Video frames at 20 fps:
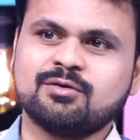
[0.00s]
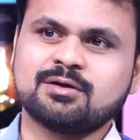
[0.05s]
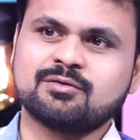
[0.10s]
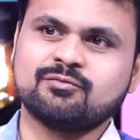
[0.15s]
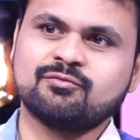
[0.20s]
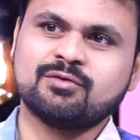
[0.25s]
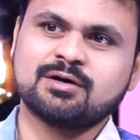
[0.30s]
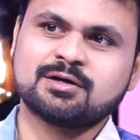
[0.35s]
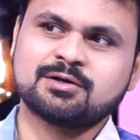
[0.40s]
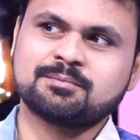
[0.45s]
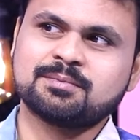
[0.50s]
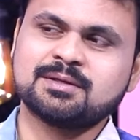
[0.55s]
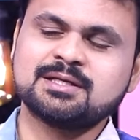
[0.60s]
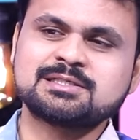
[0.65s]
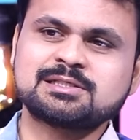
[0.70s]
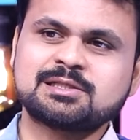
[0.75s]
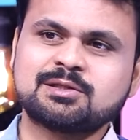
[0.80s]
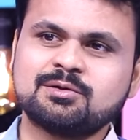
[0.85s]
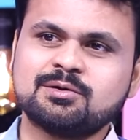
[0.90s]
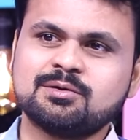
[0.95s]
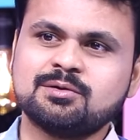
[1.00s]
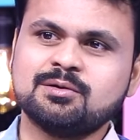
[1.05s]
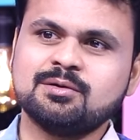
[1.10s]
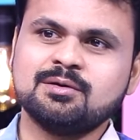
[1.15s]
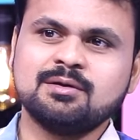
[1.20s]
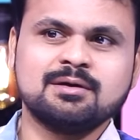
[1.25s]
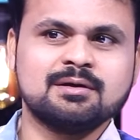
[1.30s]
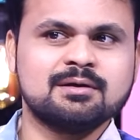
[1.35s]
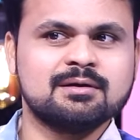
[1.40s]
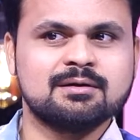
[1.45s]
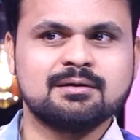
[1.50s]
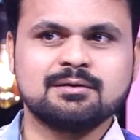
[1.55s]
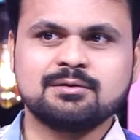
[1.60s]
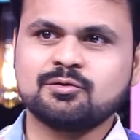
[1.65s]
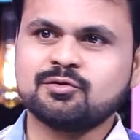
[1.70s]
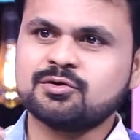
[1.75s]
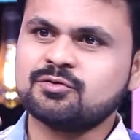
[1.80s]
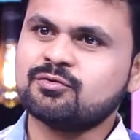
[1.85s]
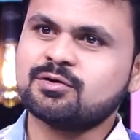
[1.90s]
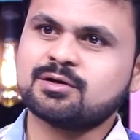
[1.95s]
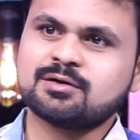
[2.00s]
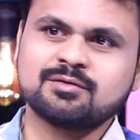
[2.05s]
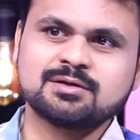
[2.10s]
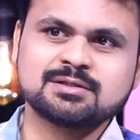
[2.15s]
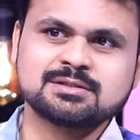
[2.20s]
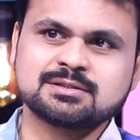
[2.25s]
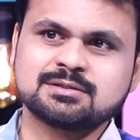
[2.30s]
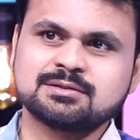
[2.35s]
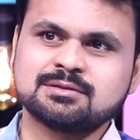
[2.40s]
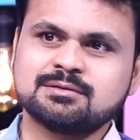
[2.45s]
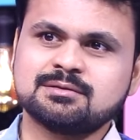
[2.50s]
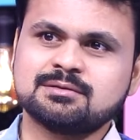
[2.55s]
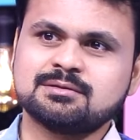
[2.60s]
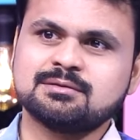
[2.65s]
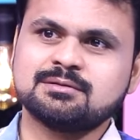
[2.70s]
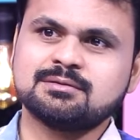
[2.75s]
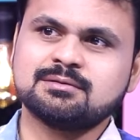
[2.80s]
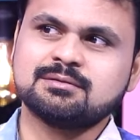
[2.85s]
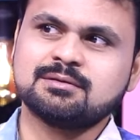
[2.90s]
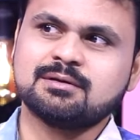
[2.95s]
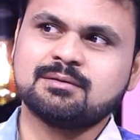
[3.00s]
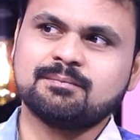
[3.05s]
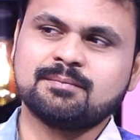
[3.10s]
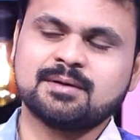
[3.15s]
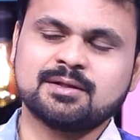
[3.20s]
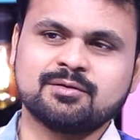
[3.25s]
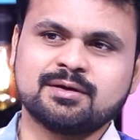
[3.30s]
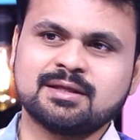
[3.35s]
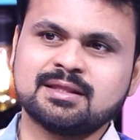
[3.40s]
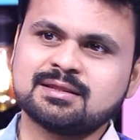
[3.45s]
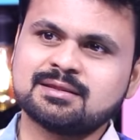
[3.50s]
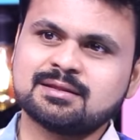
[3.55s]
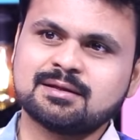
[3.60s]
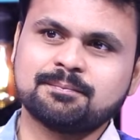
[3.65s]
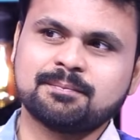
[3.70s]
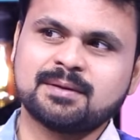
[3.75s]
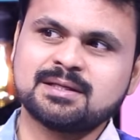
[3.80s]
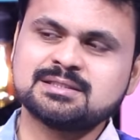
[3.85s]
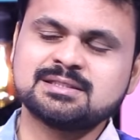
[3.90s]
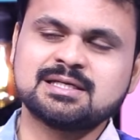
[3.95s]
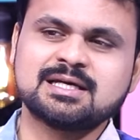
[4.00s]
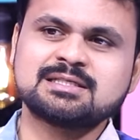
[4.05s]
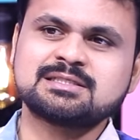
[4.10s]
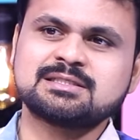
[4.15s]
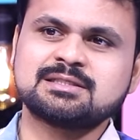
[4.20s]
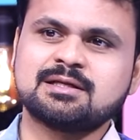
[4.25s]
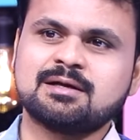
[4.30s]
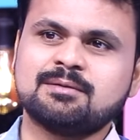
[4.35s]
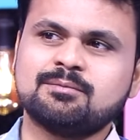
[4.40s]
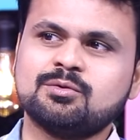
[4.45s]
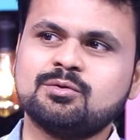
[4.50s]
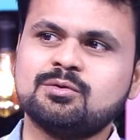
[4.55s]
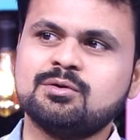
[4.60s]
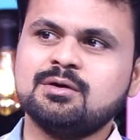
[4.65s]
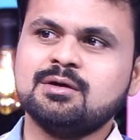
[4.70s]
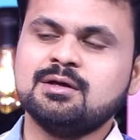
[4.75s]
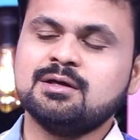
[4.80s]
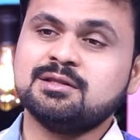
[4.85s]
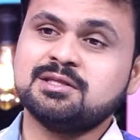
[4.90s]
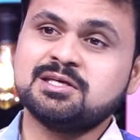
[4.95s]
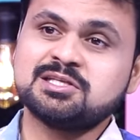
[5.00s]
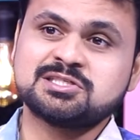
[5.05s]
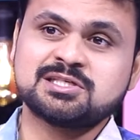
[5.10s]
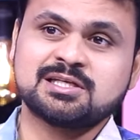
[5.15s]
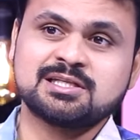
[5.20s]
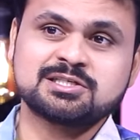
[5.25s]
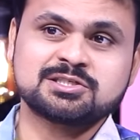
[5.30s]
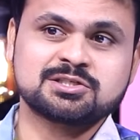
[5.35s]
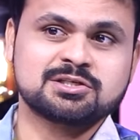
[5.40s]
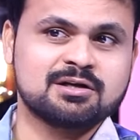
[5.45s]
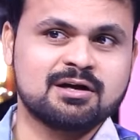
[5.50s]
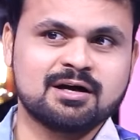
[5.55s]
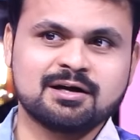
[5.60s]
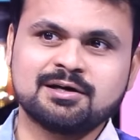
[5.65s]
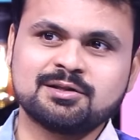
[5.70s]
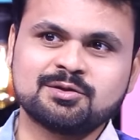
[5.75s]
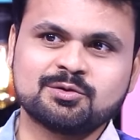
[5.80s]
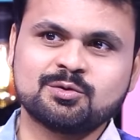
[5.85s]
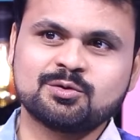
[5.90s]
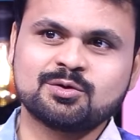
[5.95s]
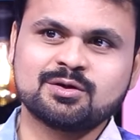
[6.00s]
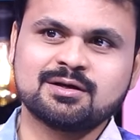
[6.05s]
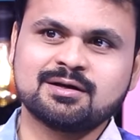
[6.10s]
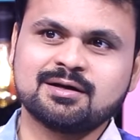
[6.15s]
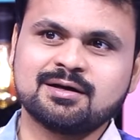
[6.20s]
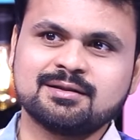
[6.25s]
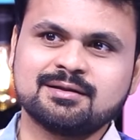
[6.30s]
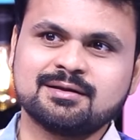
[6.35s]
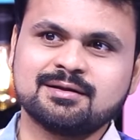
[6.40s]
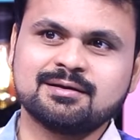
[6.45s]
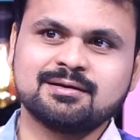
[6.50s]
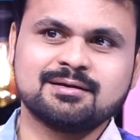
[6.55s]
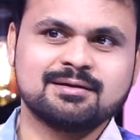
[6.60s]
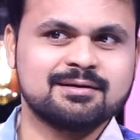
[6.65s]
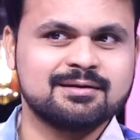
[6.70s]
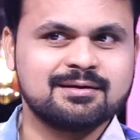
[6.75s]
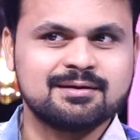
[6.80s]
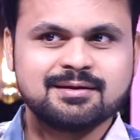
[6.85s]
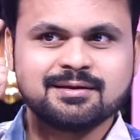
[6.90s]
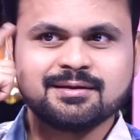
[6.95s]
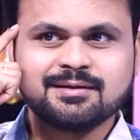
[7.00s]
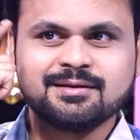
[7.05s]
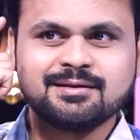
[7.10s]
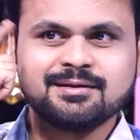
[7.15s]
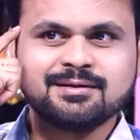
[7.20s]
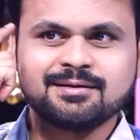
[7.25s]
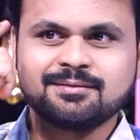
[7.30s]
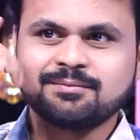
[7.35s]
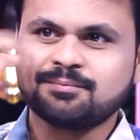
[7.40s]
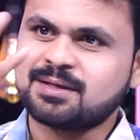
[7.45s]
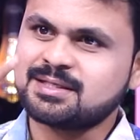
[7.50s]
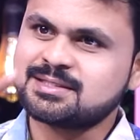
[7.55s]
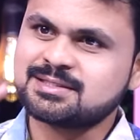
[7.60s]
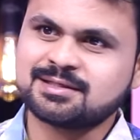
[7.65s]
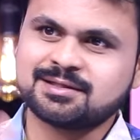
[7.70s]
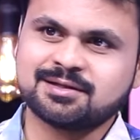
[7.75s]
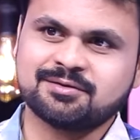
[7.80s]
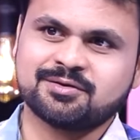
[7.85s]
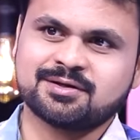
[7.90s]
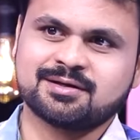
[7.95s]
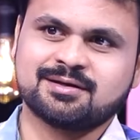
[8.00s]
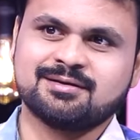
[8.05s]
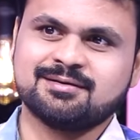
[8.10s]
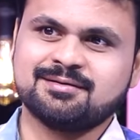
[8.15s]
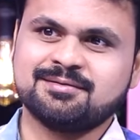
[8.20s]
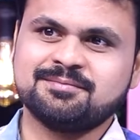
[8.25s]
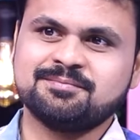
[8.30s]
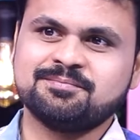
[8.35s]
వర్క్ వర్క్ ప్లేస్లో ట్వంటీ ఫోర్ అవర్స్ మనం ఎంత పని చేస్తున్నామో నేను చాలా స్ట్రాంగ్ అనుకుంటాం కానీ ఇది పనిచేయదు ఎవరికి